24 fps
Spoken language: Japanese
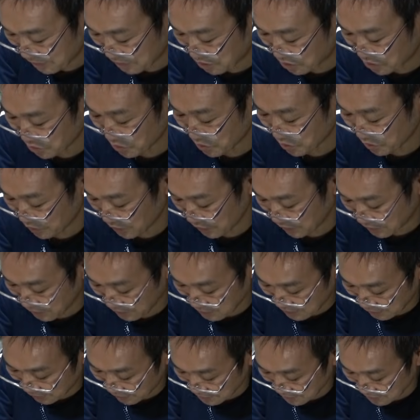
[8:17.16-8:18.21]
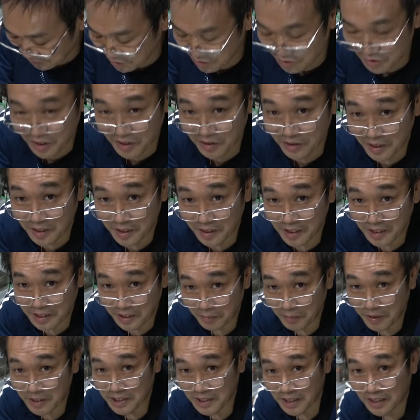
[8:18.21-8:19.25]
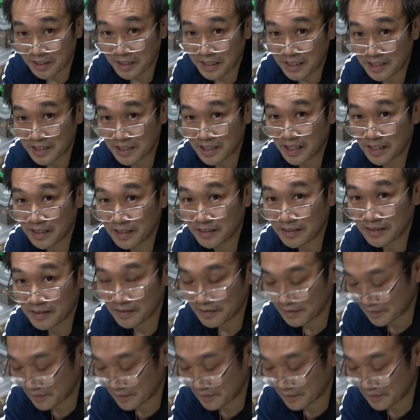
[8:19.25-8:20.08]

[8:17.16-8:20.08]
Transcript: まあ一応大体3センチぐらいの穴開けましたって感じやばこ